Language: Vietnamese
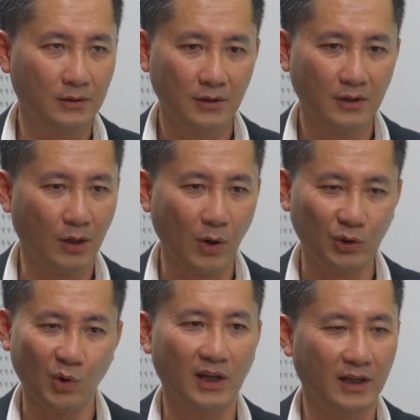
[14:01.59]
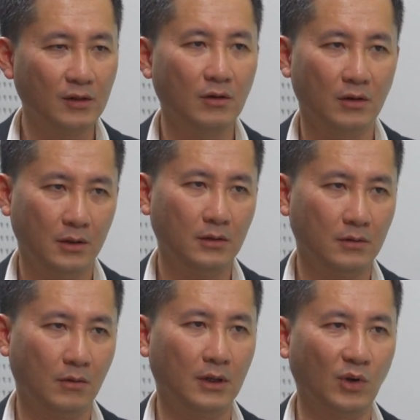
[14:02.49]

chưa thể hoàn toàn là kết nối hoàn